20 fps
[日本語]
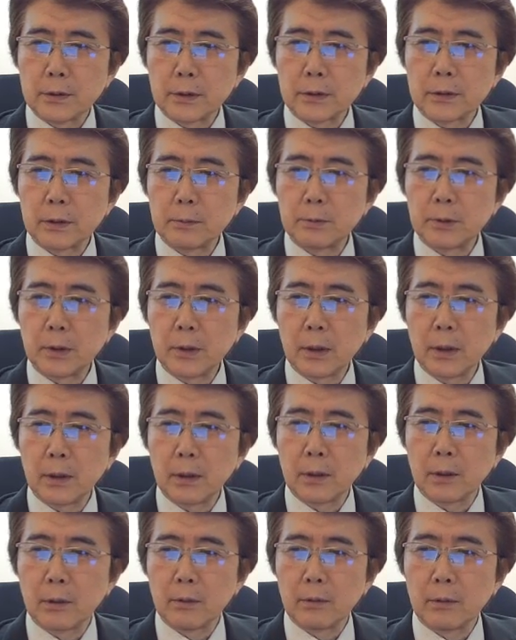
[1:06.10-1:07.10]
笹舟
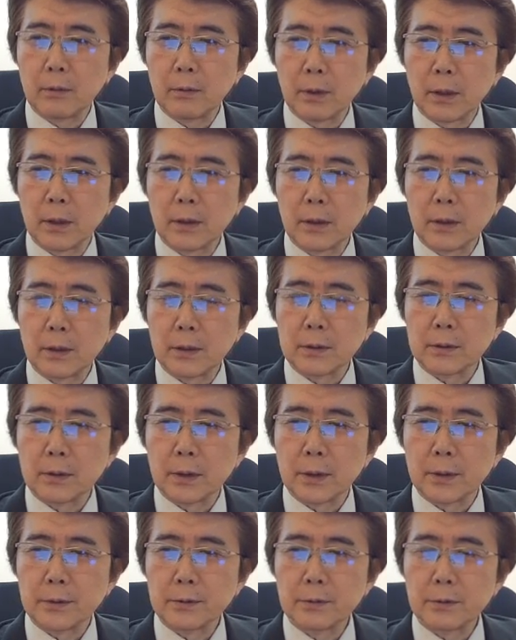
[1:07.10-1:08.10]
かなんかを乗っけてで
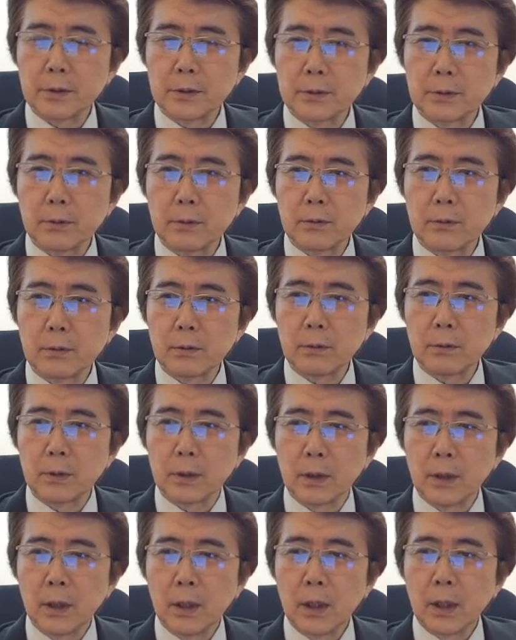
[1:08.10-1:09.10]
すね、それでそこのとこ
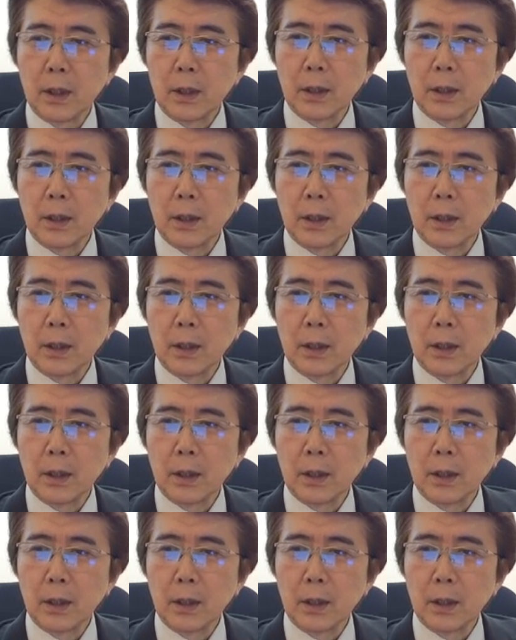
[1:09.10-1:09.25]
ろに、